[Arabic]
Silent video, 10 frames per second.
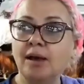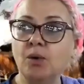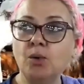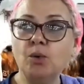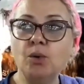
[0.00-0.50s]

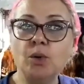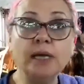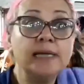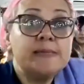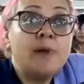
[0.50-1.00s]

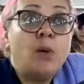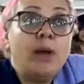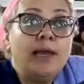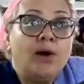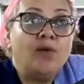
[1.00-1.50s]
وخلص من
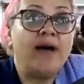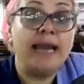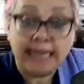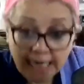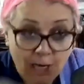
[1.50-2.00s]
اول يوم
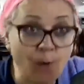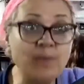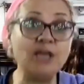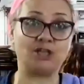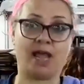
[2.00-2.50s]
فانا كل يوم
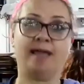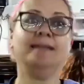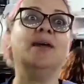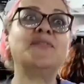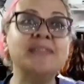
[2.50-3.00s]
بدي ارجع
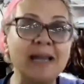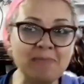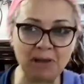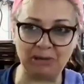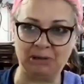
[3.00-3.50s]
اعيد نفس المنيو